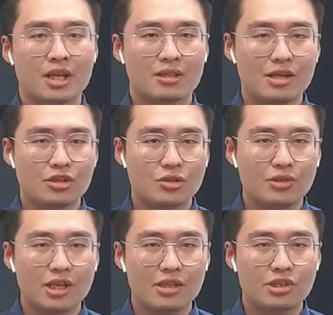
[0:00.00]
但是
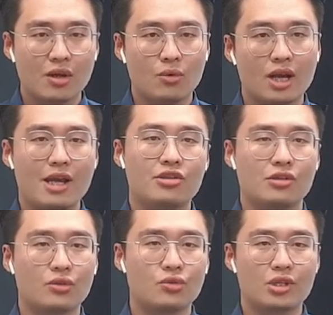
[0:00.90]
从今天上午开始
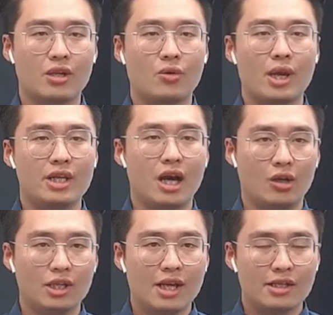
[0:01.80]
又出现了回
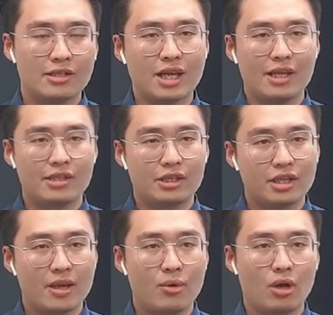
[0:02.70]
调，现在已经
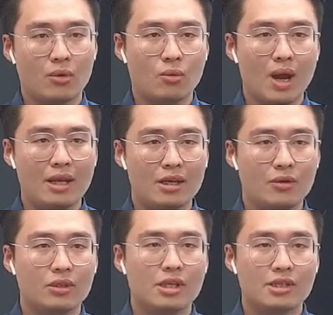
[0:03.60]
跌破了五万
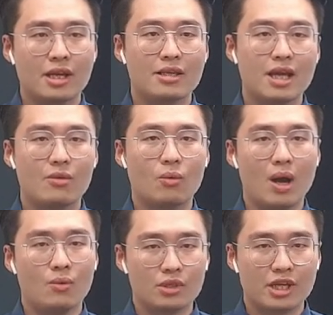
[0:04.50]
六，现在在五
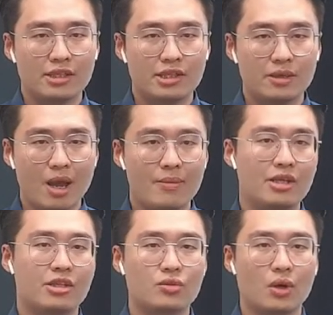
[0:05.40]
万五千七百美
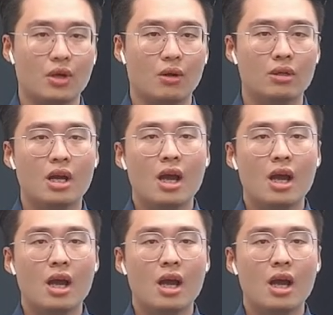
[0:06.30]
金左右。